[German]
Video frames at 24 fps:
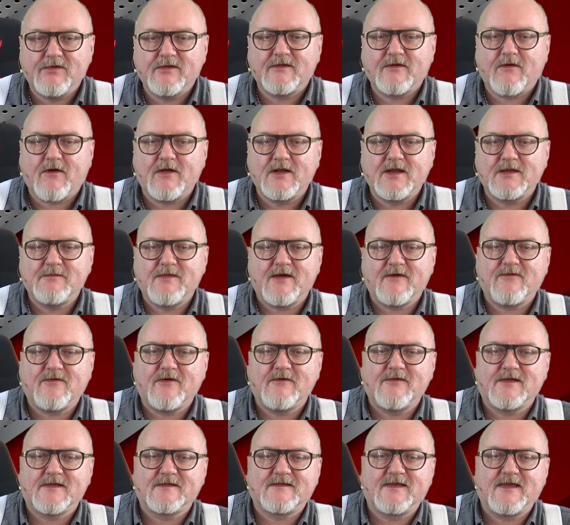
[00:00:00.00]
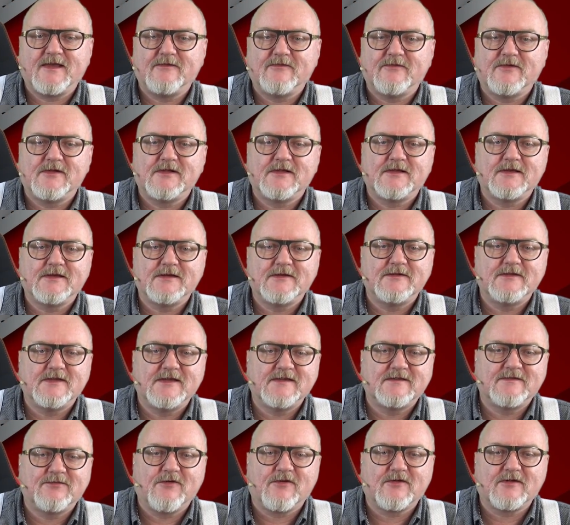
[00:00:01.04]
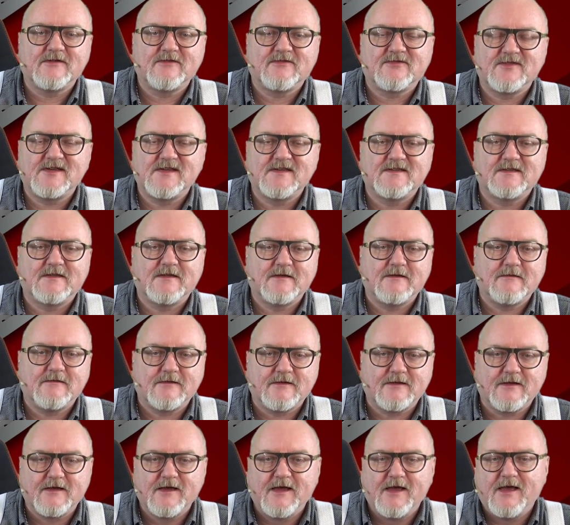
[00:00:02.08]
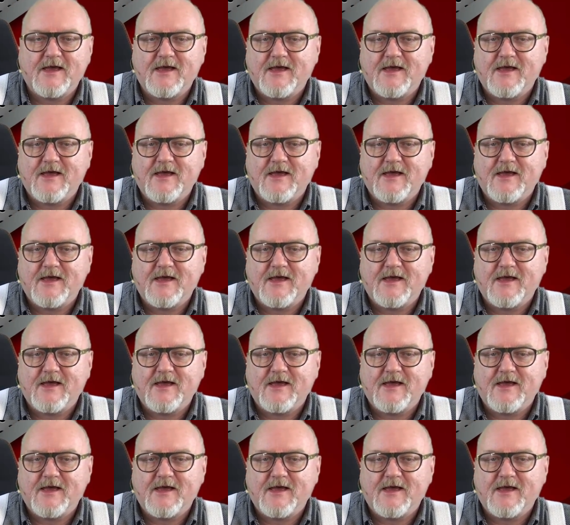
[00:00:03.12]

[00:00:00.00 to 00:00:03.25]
und gar nicht mehr vorwärts gehen wollte und es wirklich freeste oder